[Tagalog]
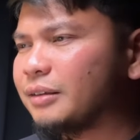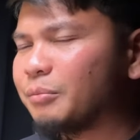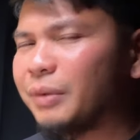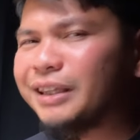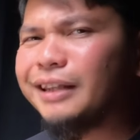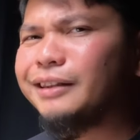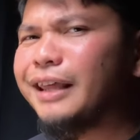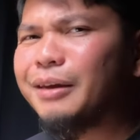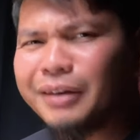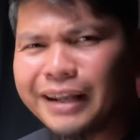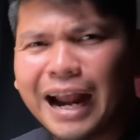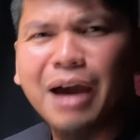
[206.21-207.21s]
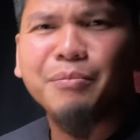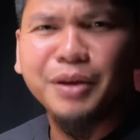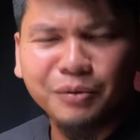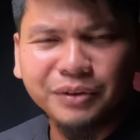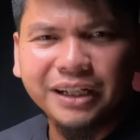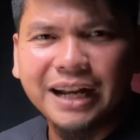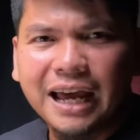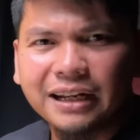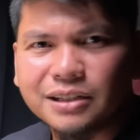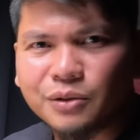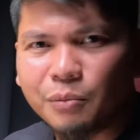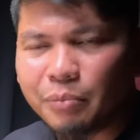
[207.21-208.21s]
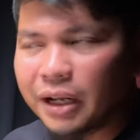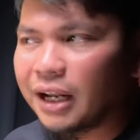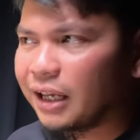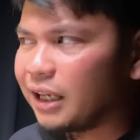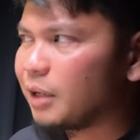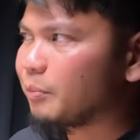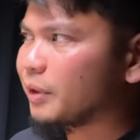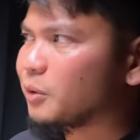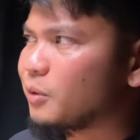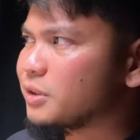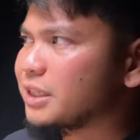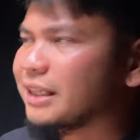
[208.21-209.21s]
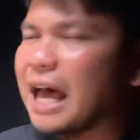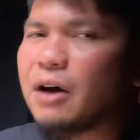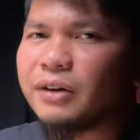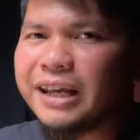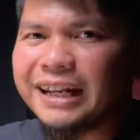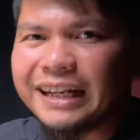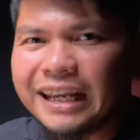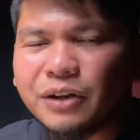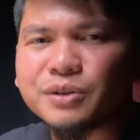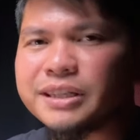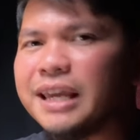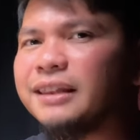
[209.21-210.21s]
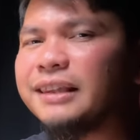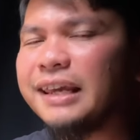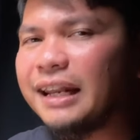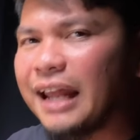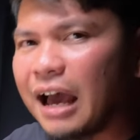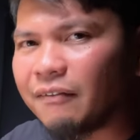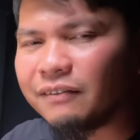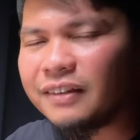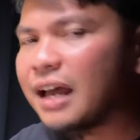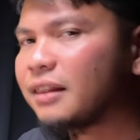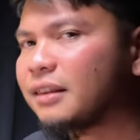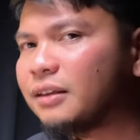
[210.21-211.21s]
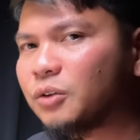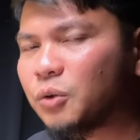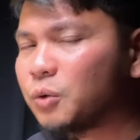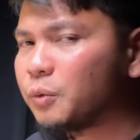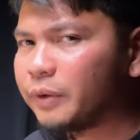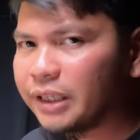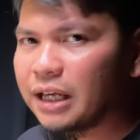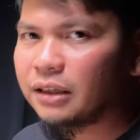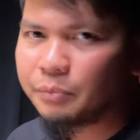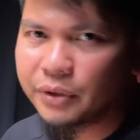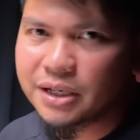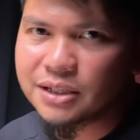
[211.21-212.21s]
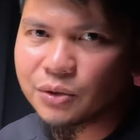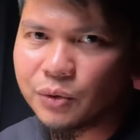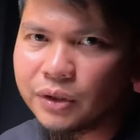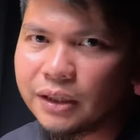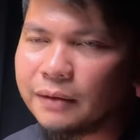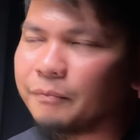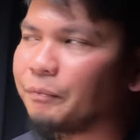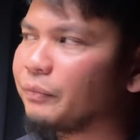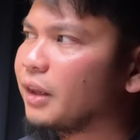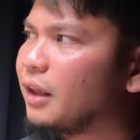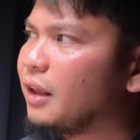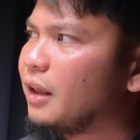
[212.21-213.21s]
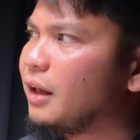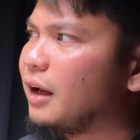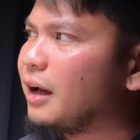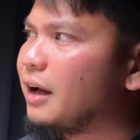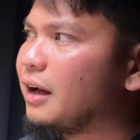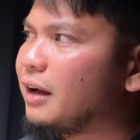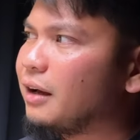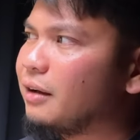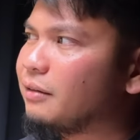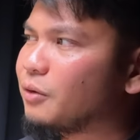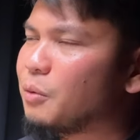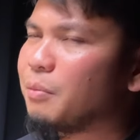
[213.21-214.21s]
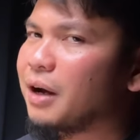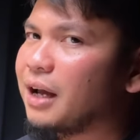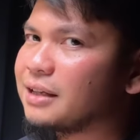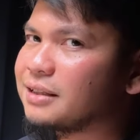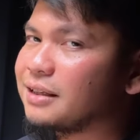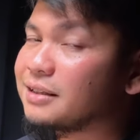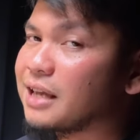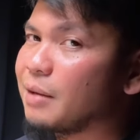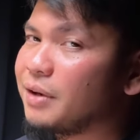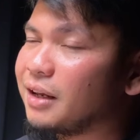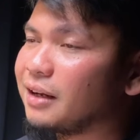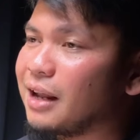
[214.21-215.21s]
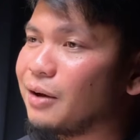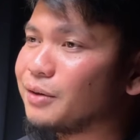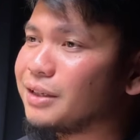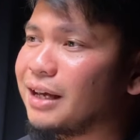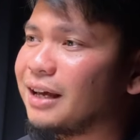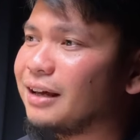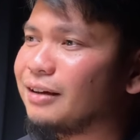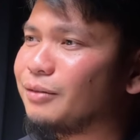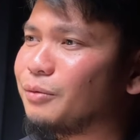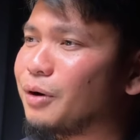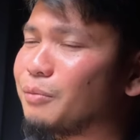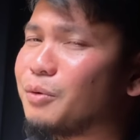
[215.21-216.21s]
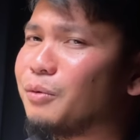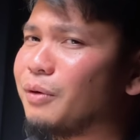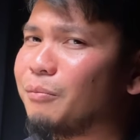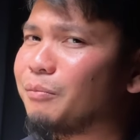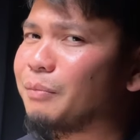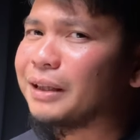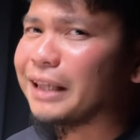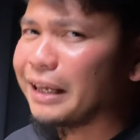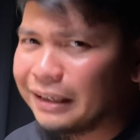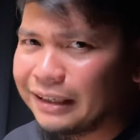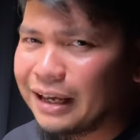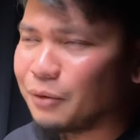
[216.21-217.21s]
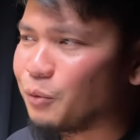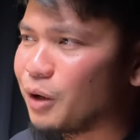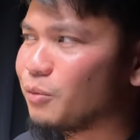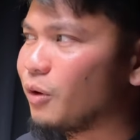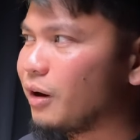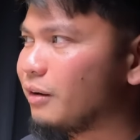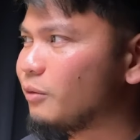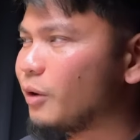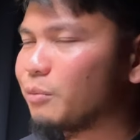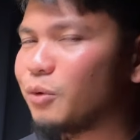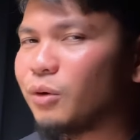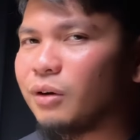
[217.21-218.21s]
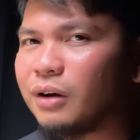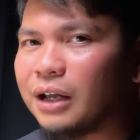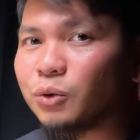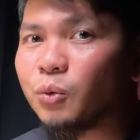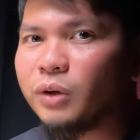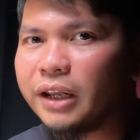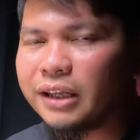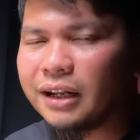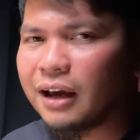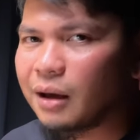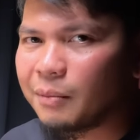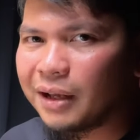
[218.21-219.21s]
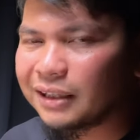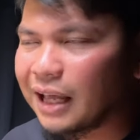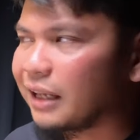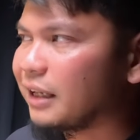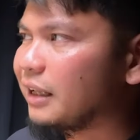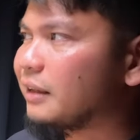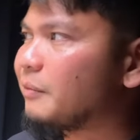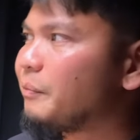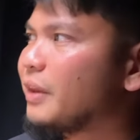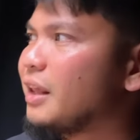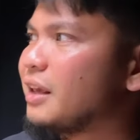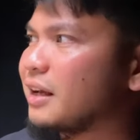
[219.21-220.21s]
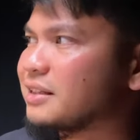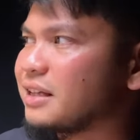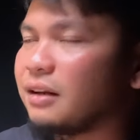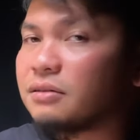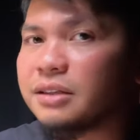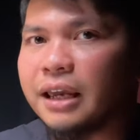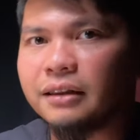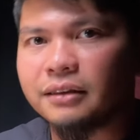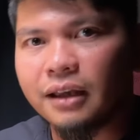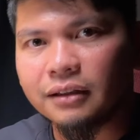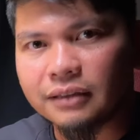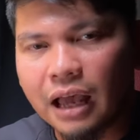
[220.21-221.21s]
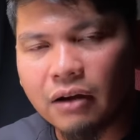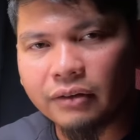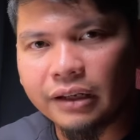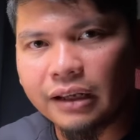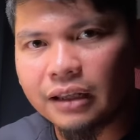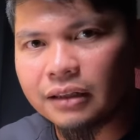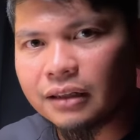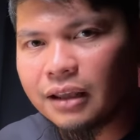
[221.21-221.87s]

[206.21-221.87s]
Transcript: matindi, grabe yung dinanas kong panaginip patungkol sa tao na yan. Inosente yan, have nothing to do with that person. Uh, kumbaga, sinasabi ni Claudia, wag mong patayin yan, wag mong, wag mong hatulan yan ng kamatayan. Kasi inosente yung tao na yan.